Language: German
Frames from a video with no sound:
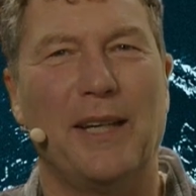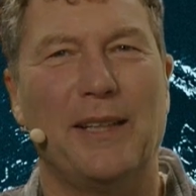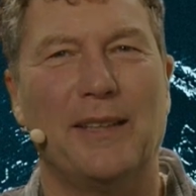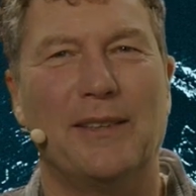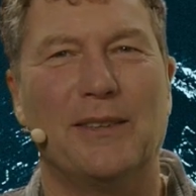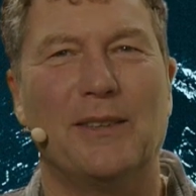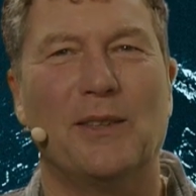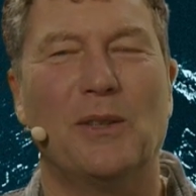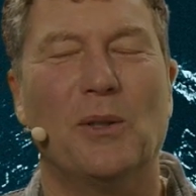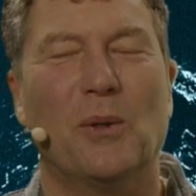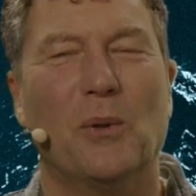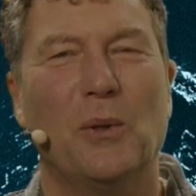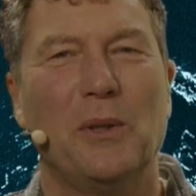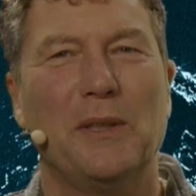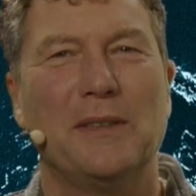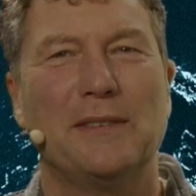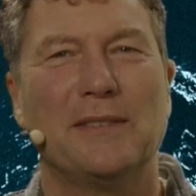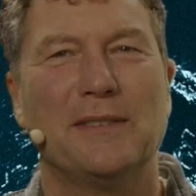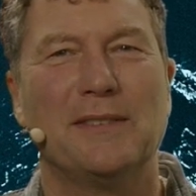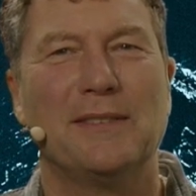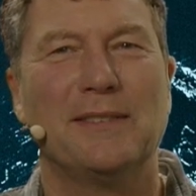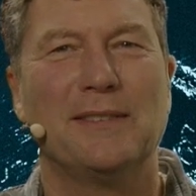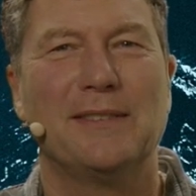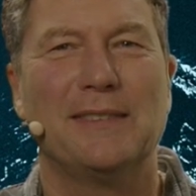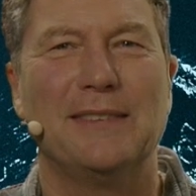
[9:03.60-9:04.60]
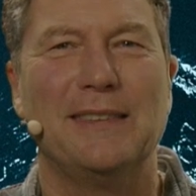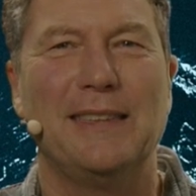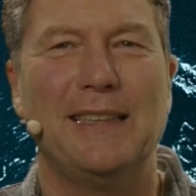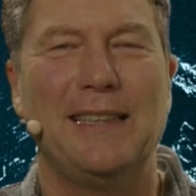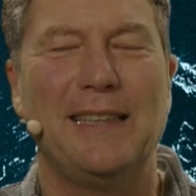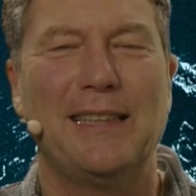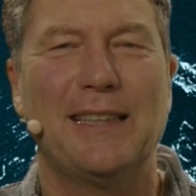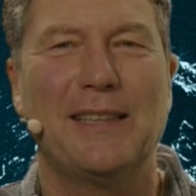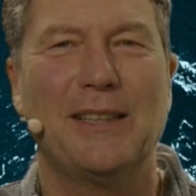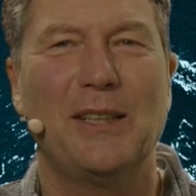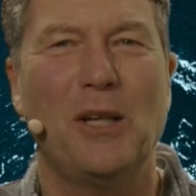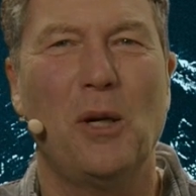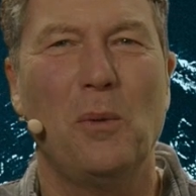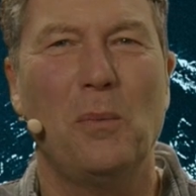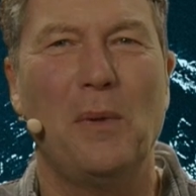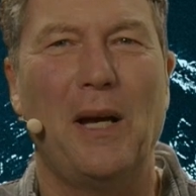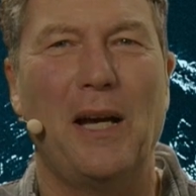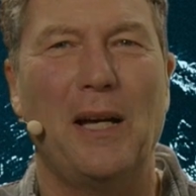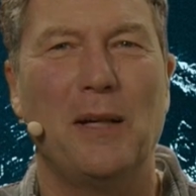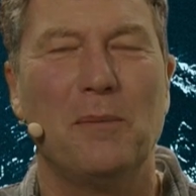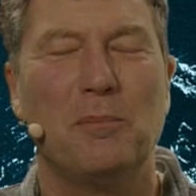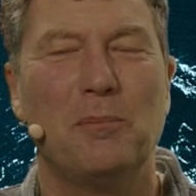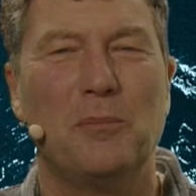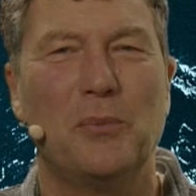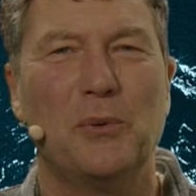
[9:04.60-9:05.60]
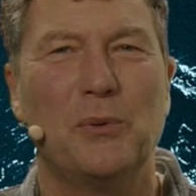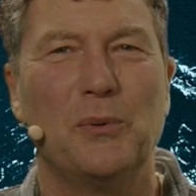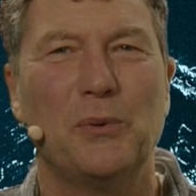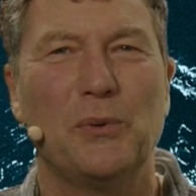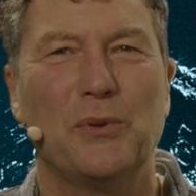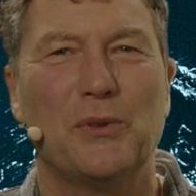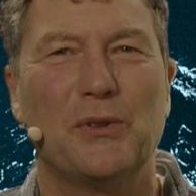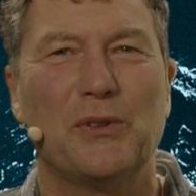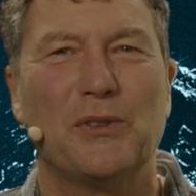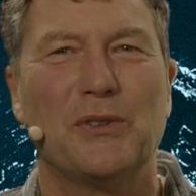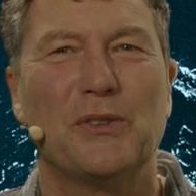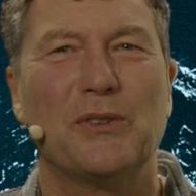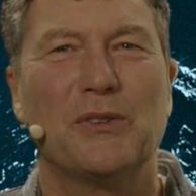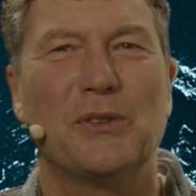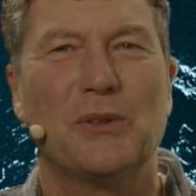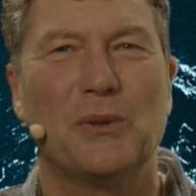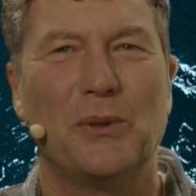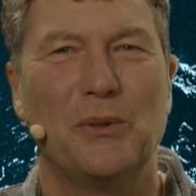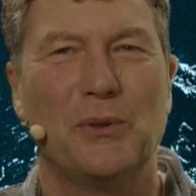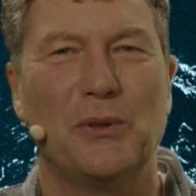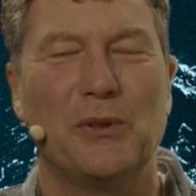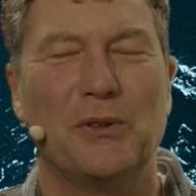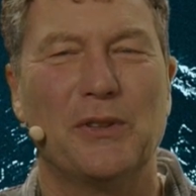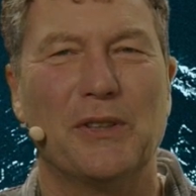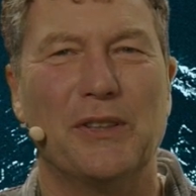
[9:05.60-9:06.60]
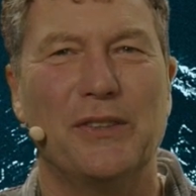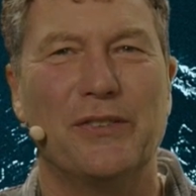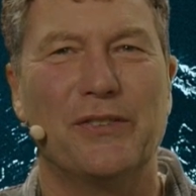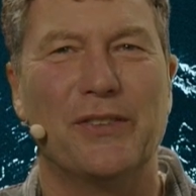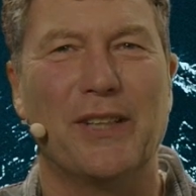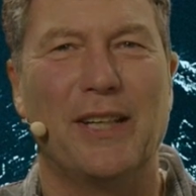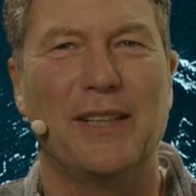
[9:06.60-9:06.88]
läuten. Ich glaube, ein Punkt könnte drin sein.